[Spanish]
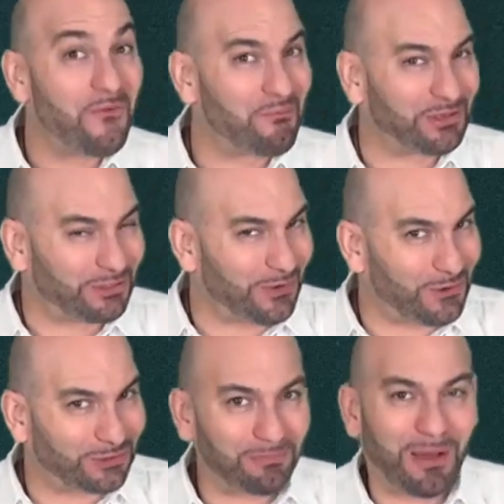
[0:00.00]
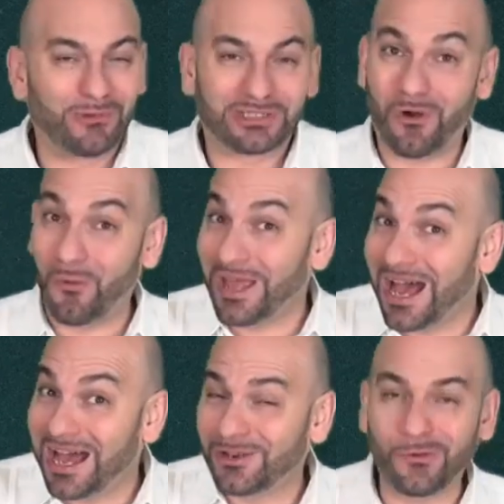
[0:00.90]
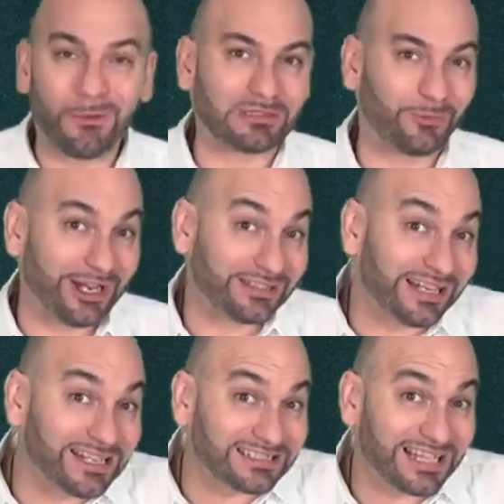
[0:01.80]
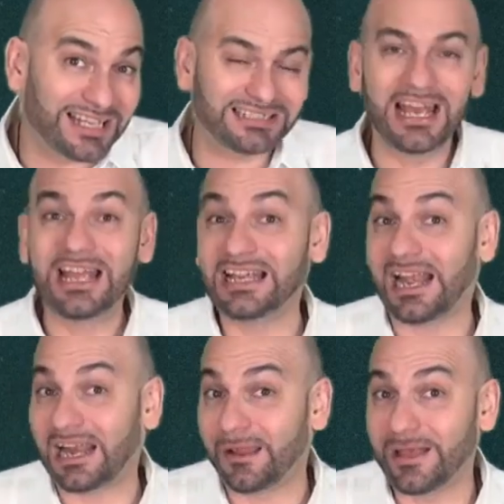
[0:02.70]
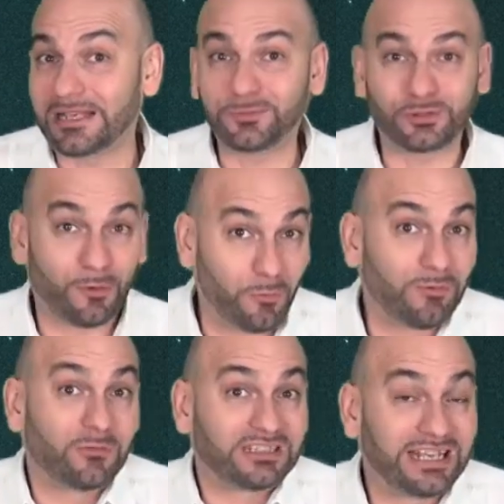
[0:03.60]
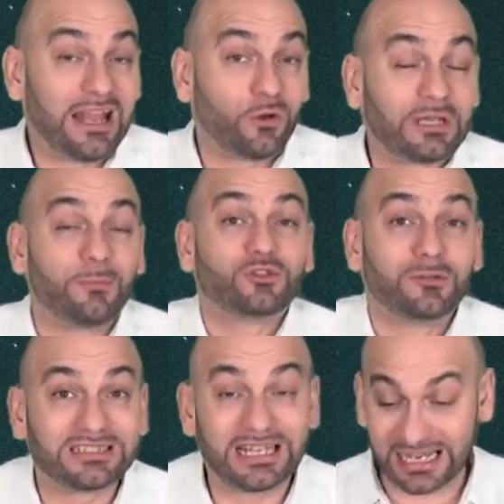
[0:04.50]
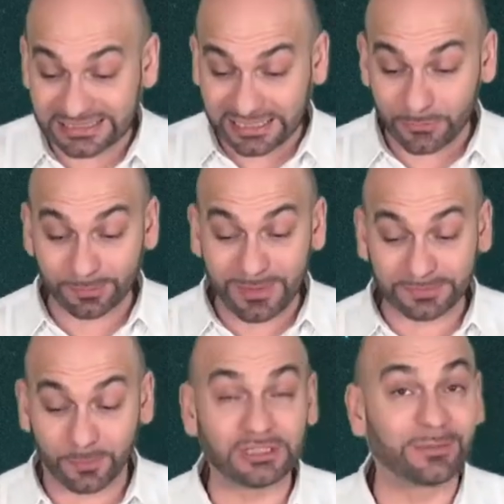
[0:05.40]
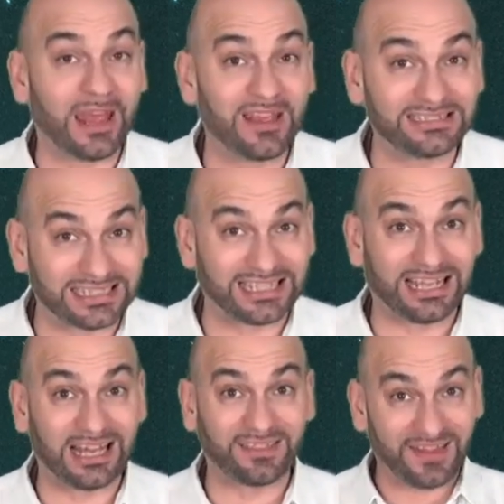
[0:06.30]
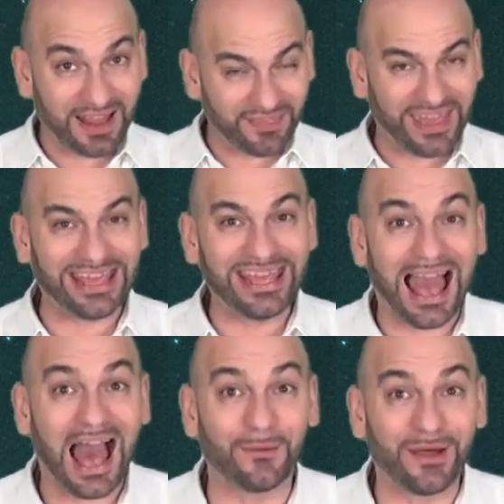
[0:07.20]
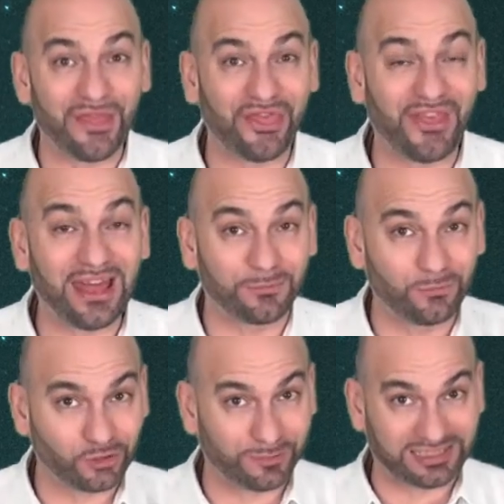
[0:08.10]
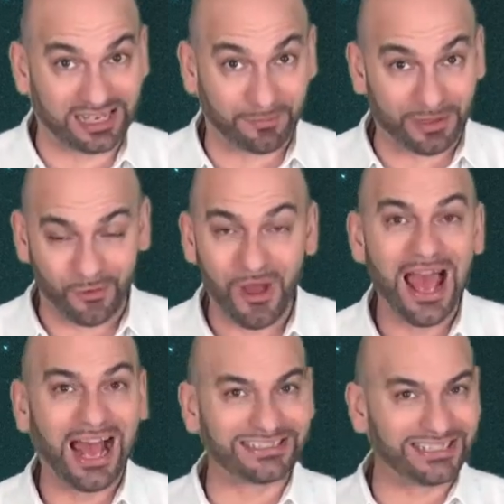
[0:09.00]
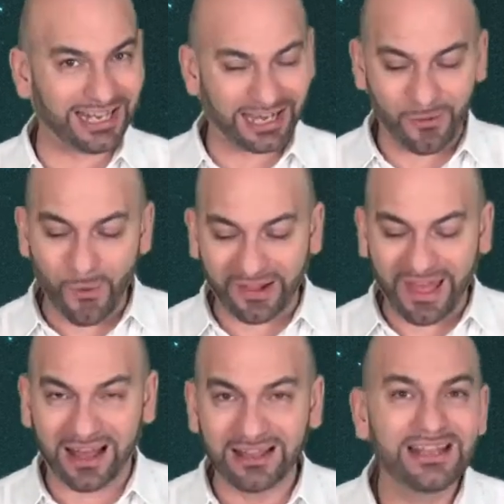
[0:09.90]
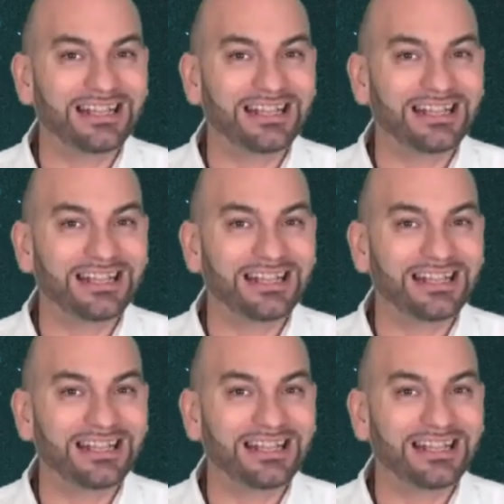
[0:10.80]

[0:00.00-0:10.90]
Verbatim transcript: pues no nos vamos a agobiar, no nos vamos a poner tristes y al revés, pues como vamos a tener las cosas mucho más claras, tenemos más posibilidades de seguir hacia adelante y avanzar mucho más rápido. Así que recuerda,